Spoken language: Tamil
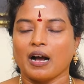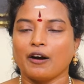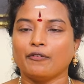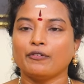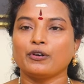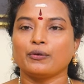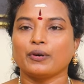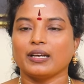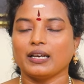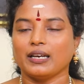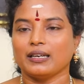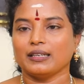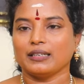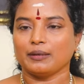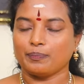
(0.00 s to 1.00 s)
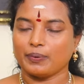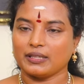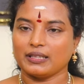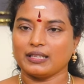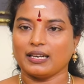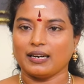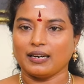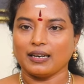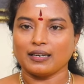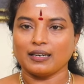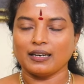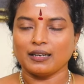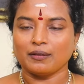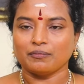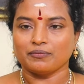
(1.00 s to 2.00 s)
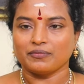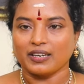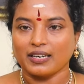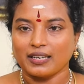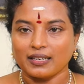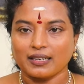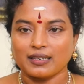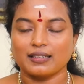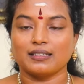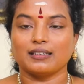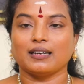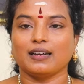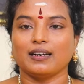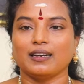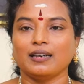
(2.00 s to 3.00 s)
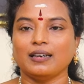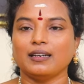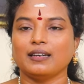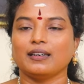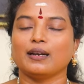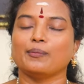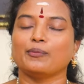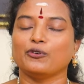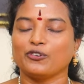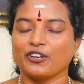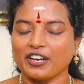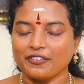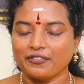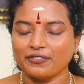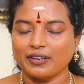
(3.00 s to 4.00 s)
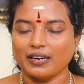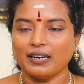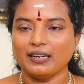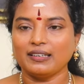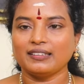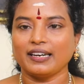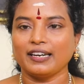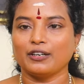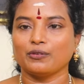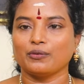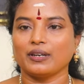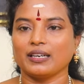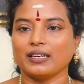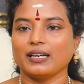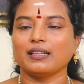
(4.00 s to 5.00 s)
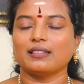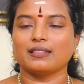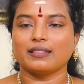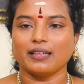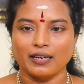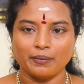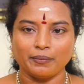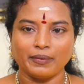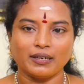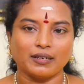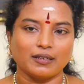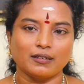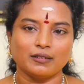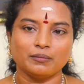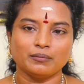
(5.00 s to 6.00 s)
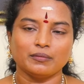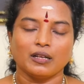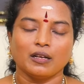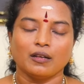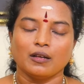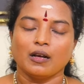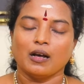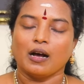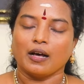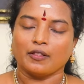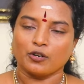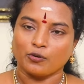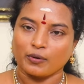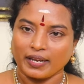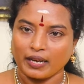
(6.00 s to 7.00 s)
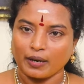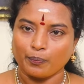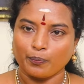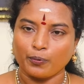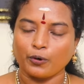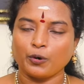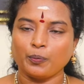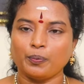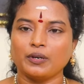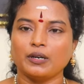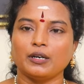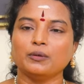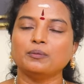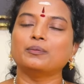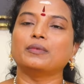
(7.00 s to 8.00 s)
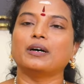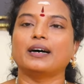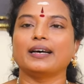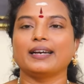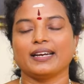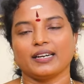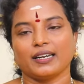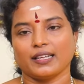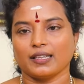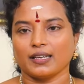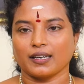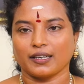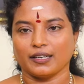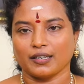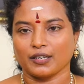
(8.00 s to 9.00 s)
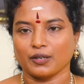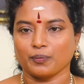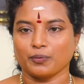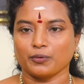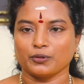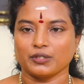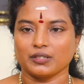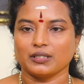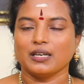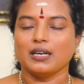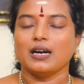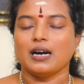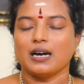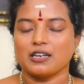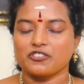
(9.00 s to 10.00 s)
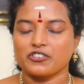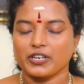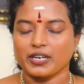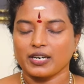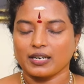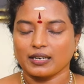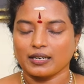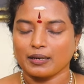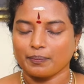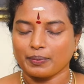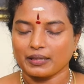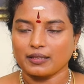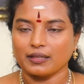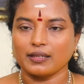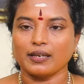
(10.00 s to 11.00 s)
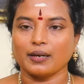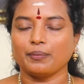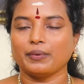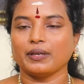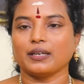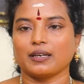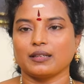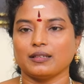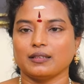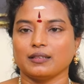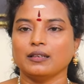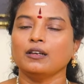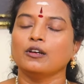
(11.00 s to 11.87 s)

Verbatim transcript: அவருடைய இப்போ இந்த லக்கணம் வளர்றதுனால நம்மளுடைய வாழ்க்கையினுடைய தன்மைகளும் அதனுடைய பொறுப்புகளும் மாறிக்கிட்டே தாங்க இருக்க போகுது அட்சய லக்ன பத்ததி அப்படிங்கிறது